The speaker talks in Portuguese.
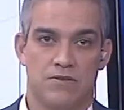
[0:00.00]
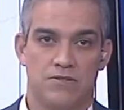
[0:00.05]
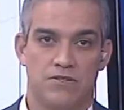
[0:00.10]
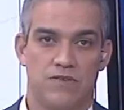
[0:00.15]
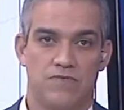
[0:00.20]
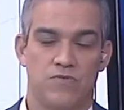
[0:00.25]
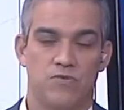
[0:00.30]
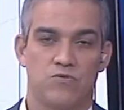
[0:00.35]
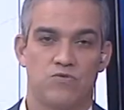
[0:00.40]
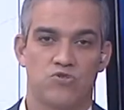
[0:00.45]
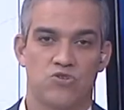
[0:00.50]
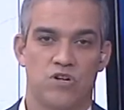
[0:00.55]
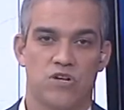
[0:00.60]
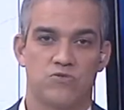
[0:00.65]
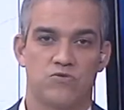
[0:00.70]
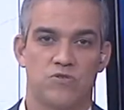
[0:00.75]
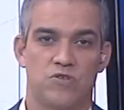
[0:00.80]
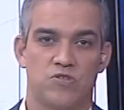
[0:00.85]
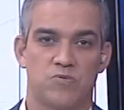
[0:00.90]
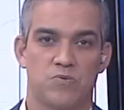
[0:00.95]
Você viu que os
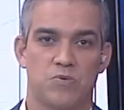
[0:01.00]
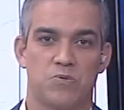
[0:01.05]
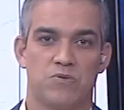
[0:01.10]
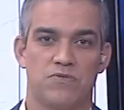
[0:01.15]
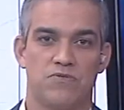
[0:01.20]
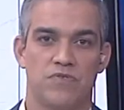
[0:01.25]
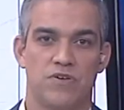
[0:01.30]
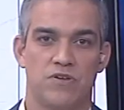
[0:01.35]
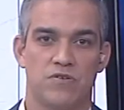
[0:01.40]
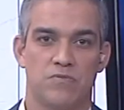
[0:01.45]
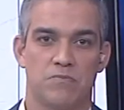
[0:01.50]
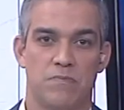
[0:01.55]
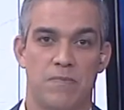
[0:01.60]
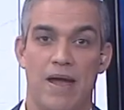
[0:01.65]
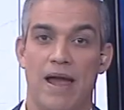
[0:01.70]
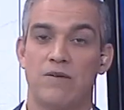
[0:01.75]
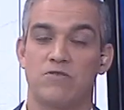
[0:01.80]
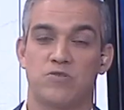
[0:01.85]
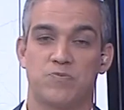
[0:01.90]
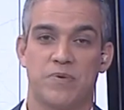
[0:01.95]
jogadores promoveram um
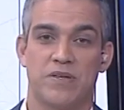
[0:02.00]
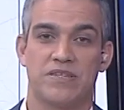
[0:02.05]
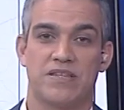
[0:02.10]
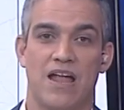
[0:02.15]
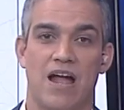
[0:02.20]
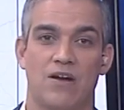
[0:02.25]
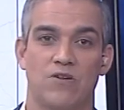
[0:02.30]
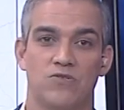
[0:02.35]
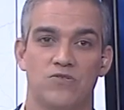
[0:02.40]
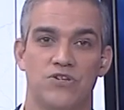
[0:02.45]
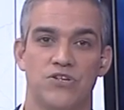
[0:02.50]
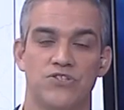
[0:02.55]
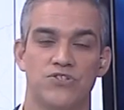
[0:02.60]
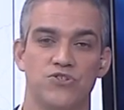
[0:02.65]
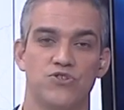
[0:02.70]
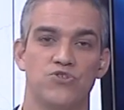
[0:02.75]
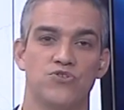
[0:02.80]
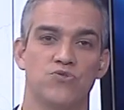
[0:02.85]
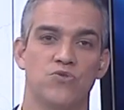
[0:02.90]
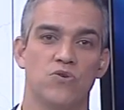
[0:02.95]
belo espetáculo
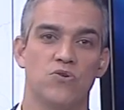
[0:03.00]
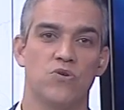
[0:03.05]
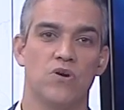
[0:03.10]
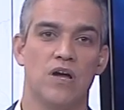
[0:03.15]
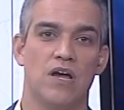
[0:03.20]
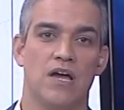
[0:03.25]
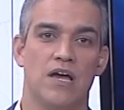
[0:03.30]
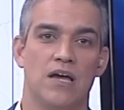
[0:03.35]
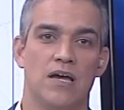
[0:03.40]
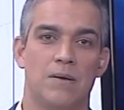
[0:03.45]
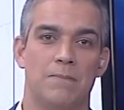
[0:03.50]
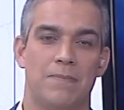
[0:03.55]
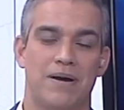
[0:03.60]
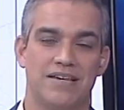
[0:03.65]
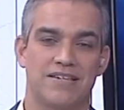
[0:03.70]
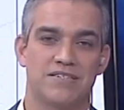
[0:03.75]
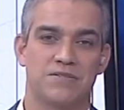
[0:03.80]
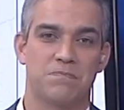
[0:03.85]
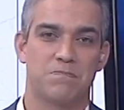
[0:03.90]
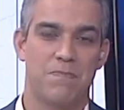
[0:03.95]
nesse jogo,
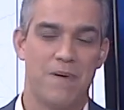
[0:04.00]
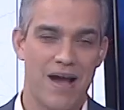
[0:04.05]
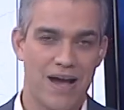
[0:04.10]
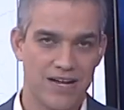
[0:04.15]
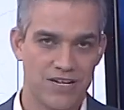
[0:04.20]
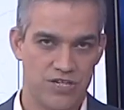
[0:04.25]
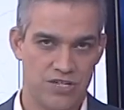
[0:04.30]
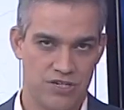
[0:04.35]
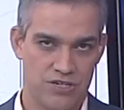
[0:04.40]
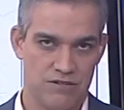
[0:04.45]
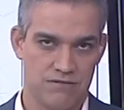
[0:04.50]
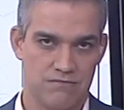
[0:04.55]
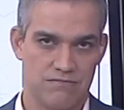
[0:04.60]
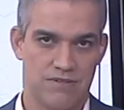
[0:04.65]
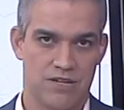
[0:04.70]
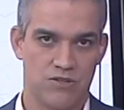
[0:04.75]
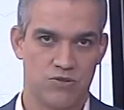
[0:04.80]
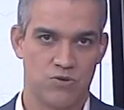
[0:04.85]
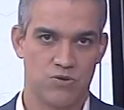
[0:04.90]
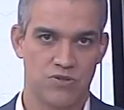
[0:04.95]
mas parte
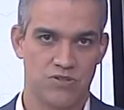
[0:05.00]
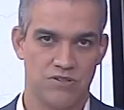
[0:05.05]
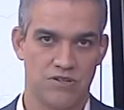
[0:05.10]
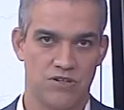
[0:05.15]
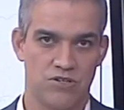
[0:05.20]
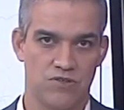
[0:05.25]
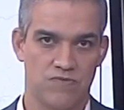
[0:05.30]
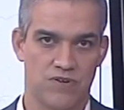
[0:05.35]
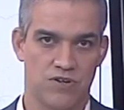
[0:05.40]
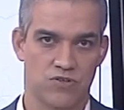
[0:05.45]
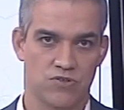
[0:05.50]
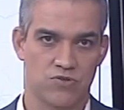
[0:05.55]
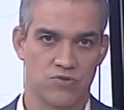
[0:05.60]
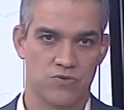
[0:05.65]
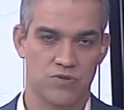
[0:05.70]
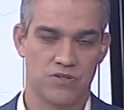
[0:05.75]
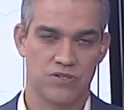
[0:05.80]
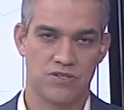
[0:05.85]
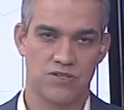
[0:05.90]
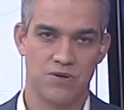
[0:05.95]
da torcida de
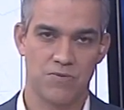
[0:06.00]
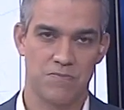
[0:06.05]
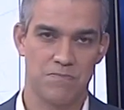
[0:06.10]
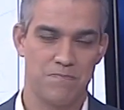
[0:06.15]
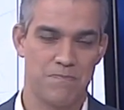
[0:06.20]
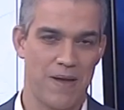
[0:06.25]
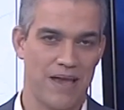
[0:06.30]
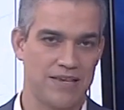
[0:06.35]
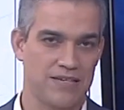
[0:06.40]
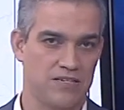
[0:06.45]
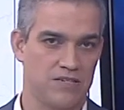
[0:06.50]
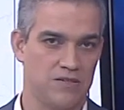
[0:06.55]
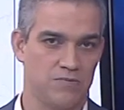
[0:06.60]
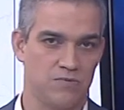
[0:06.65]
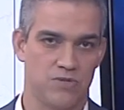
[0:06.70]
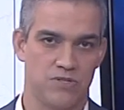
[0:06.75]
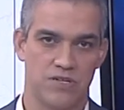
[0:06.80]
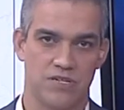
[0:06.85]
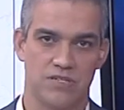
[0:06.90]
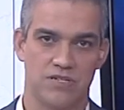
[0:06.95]
Vassouras deu
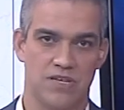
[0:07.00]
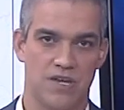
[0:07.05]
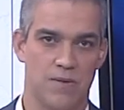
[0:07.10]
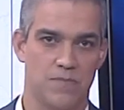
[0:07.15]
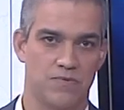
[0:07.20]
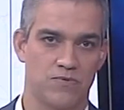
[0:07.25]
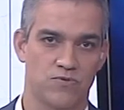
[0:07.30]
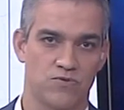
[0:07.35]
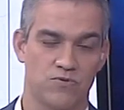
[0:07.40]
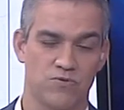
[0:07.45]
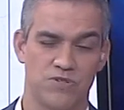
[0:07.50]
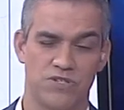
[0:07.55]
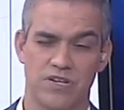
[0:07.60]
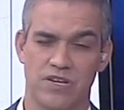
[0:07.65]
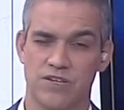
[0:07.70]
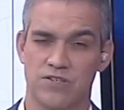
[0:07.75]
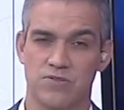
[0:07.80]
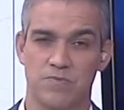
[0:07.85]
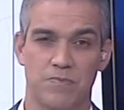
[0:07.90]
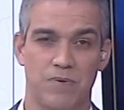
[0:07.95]
péssimos exemplos com
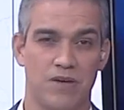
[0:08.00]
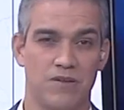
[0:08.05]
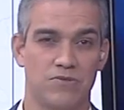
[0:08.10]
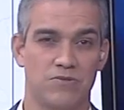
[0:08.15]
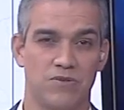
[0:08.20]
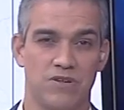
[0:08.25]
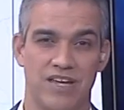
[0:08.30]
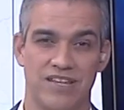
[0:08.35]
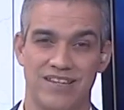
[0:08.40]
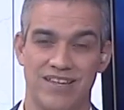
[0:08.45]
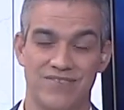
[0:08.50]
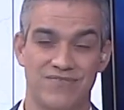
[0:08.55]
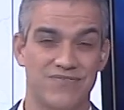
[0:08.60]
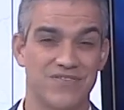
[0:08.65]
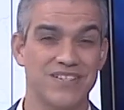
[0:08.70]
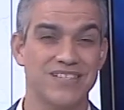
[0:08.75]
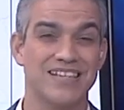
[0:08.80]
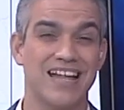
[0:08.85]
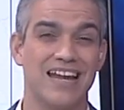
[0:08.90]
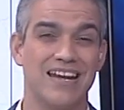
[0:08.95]
desrespeito e até
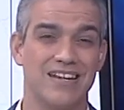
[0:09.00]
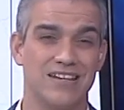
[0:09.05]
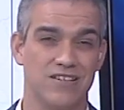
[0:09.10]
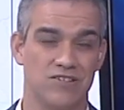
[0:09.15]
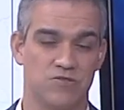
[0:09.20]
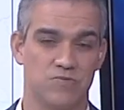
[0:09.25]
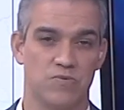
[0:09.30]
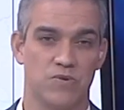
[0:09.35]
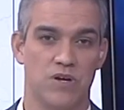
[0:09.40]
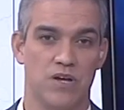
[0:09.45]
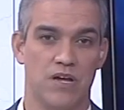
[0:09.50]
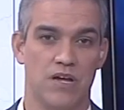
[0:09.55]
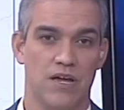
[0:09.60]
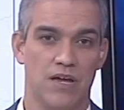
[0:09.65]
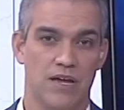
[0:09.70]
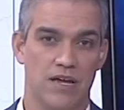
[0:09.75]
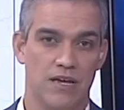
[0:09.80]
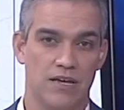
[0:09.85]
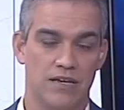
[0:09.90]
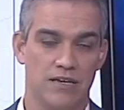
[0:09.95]
vandalismo.
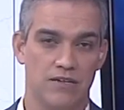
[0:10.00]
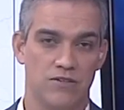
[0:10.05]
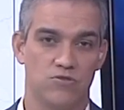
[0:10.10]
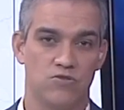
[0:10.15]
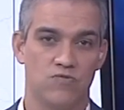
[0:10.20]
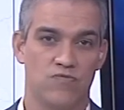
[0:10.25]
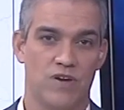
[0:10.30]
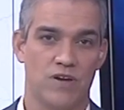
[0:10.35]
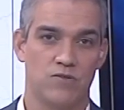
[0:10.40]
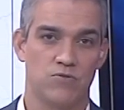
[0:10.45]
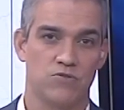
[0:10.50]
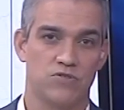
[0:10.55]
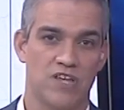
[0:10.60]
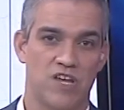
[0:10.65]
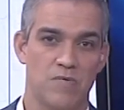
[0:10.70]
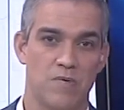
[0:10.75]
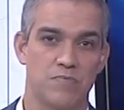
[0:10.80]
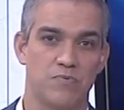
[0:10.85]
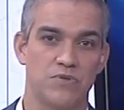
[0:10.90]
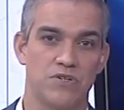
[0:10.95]
Isso vai
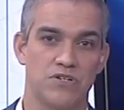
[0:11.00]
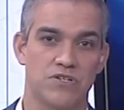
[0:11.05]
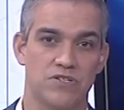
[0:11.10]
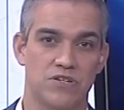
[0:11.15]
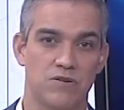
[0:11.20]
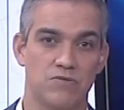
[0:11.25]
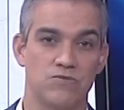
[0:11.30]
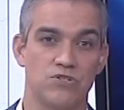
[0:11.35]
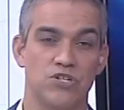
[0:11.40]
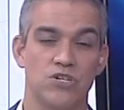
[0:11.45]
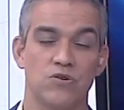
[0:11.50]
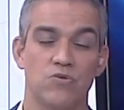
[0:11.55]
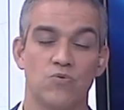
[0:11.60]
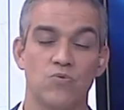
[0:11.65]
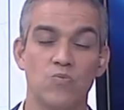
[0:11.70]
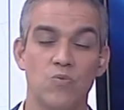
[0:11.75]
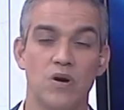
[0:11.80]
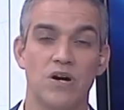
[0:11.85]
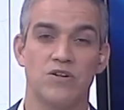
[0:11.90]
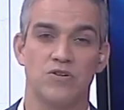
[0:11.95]
custar uma punição de
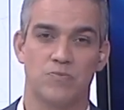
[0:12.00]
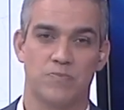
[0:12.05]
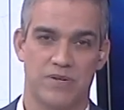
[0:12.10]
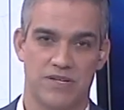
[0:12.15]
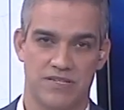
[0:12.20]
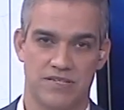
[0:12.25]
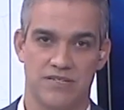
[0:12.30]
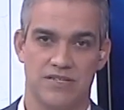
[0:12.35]
um ano para a